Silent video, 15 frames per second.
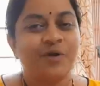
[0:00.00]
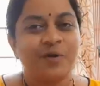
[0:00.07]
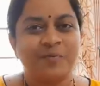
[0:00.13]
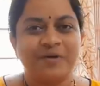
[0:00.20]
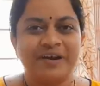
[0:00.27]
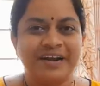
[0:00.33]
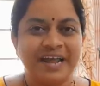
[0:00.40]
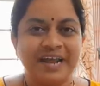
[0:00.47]

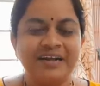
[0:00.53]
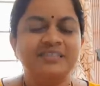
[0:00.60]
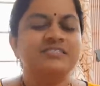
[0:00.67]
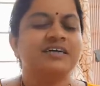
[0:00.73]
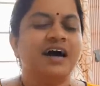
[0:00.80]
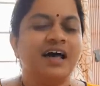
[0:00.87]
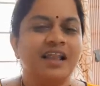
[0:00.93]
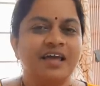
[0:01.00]
ప్రాపర్ డైట్
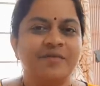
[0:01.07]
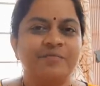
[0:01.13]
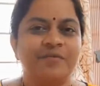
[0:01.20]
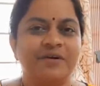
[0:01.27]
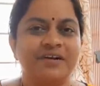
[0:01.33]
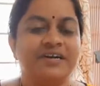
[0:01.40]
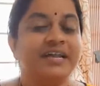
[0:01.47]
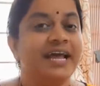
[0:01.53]
చాలా
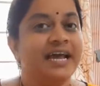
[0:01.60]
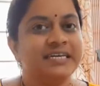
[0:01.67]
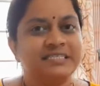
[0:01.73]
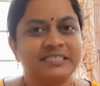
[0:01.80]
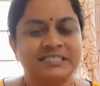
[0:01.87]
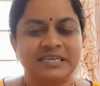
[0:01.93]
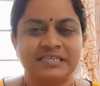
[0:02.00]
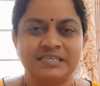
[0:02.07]
ఇంపార్టెంట్
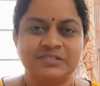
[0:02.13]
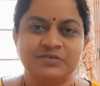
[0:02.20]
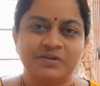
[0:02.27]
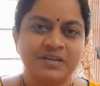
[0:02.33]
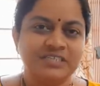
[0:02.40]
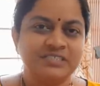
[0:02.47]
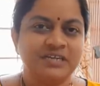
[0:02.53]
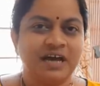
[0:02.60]
ఎక్సర్సైజెస్
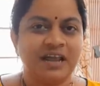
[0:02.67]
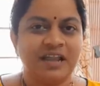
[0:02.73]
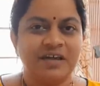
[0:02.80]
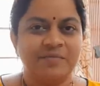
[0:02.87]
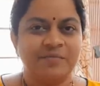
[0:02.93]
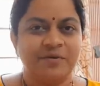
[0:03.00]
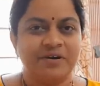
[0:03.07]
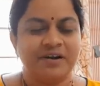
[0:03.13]
కూడా చాలా
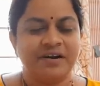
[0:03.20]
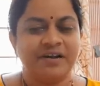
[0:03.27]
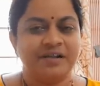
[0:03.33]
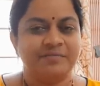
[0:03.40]
ఇంపార్టెంట్